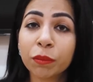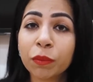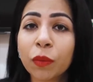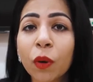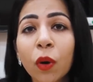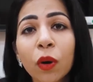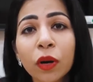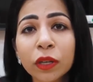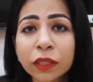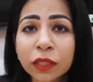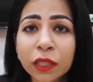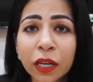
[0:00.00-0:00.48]

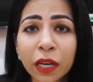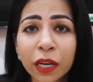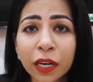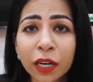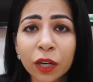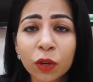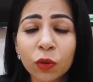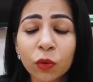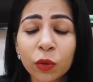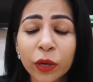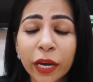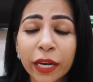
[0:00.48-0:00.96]
बहुत
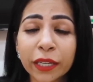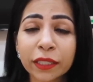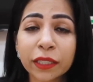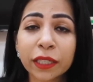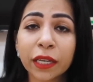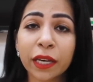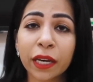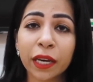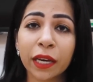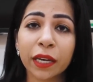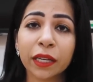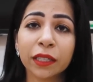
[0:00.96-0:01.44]
सारे लोग
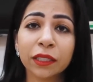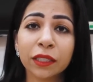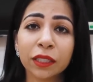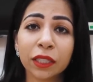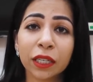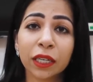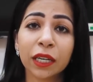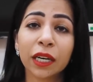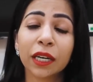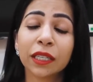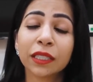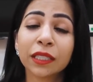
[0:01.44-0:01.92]
ऐसे हैं
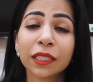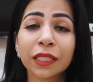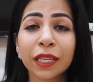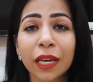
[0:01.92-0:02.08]
जिनका